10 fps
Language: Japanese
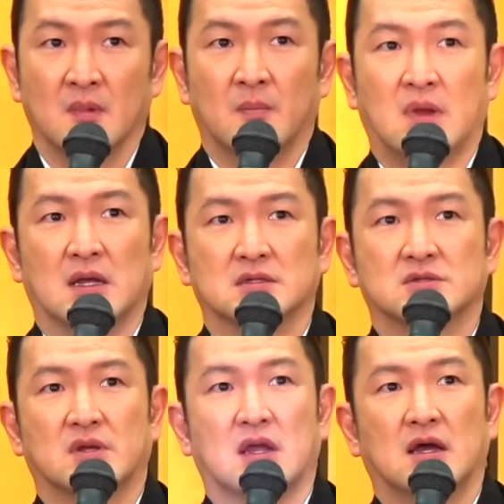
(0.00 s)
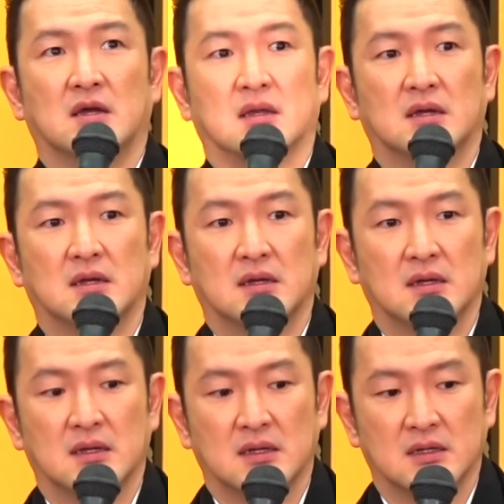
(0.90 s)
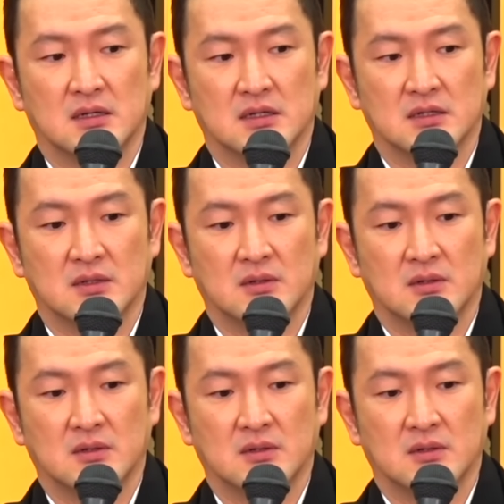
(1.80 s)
まあ、それがあ